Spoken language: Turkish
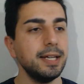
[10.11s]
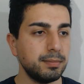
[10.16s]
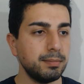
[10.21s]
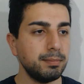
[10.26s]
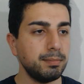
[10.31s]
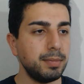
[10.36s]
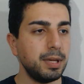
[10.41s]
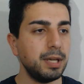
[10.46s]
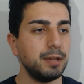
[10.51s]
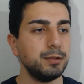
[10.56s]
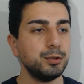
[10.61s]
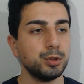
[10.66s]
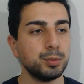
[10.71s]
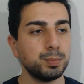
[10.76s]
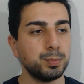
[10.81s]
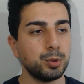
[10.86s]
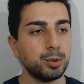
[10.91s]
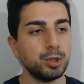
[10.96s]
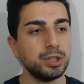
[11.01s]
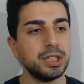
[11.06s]
mevcut
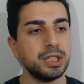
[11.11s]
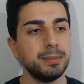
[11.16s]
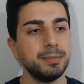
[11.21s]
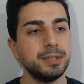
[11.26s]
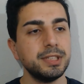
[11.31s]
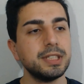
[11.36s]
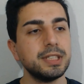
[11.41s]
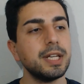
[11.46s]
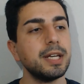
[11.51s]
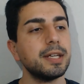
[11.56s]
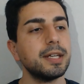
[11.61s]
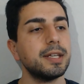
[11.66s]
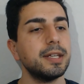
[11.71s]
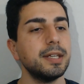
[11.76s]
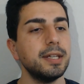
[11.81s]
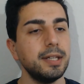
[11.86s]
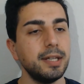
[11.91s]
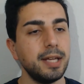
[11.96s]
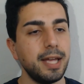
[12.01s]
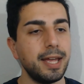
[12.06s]
projemizdeki
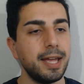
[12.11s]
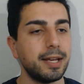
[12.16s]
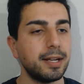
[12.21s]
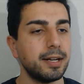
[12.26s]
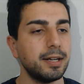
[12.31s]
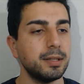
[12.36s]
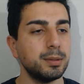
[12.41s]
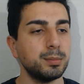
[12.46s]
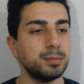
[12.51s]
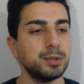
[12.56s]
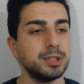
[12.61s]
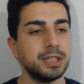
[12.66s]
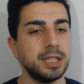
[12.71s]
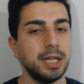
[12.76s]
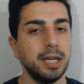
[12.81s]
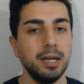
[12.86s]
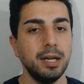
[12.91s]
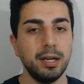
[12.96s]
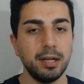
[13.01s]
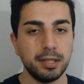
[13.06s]

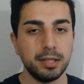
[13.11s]
ekranımıza